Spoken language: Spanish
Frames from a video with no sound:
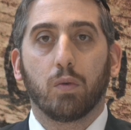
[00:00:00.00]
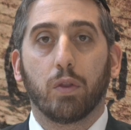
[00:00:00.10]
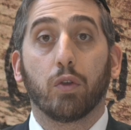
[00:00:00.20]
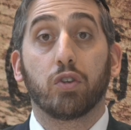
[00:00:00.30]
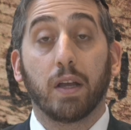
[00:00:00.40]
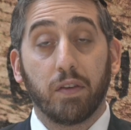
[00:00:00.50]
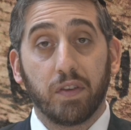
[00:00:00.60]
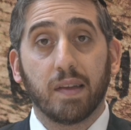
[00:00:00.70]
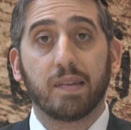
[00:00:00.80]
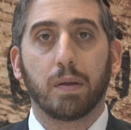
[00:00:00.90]
Cuando llega la
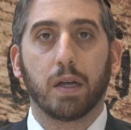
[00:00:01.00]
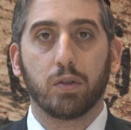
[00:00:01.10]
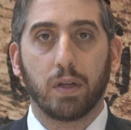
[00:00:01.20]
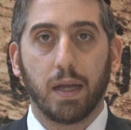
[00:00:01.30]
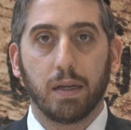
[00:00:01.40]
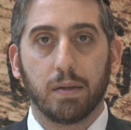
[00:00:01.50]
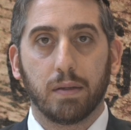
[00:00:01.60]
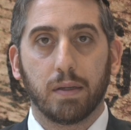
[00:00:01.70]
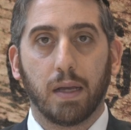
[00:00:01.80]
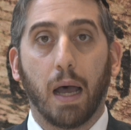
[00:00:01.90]
fiesta de Simchat Torah,
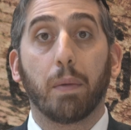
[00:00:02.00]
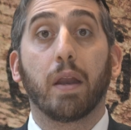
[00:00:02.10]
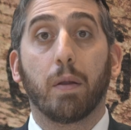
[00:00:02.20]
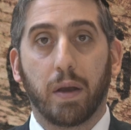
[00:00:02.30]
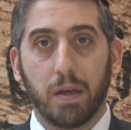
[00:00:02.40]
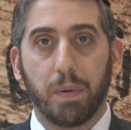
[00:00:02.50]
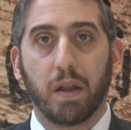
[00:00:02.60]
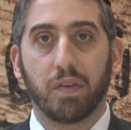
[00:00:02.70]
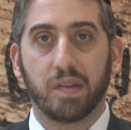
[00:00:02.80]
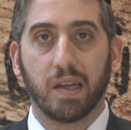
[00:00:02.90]
abren el barril
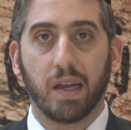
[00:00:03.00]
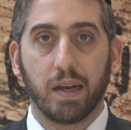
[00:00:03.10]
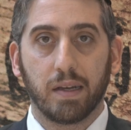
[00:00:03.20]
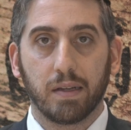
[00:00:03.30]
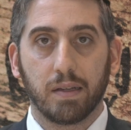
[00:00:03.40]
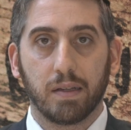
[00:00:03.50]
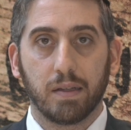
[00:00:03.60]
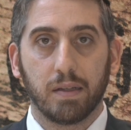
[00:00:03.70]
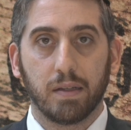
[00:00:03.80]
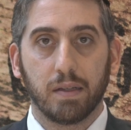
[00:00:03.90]
para festejar
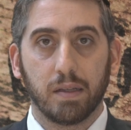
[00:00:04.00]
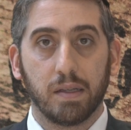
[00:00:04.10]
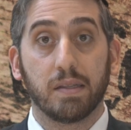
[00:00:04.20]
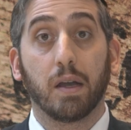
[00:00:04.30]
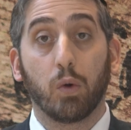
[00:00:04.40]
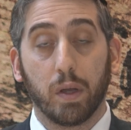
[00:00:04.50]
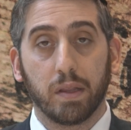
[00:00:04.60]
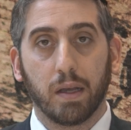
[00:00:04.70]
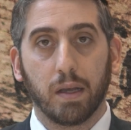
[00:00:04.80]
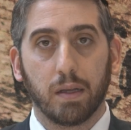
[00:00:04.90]
y se dan
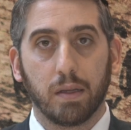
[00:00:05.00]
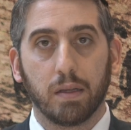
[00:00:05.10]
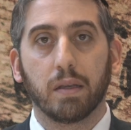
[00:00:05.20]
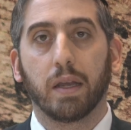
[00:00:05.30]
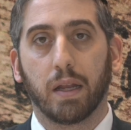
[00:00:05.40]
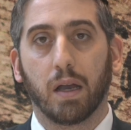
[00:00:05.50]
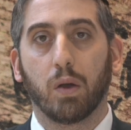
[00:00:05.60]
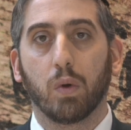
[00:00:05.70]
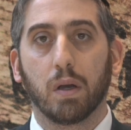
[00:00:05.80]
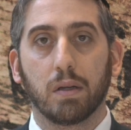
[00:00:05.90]
cuenta que era
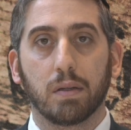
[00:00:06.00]
agua.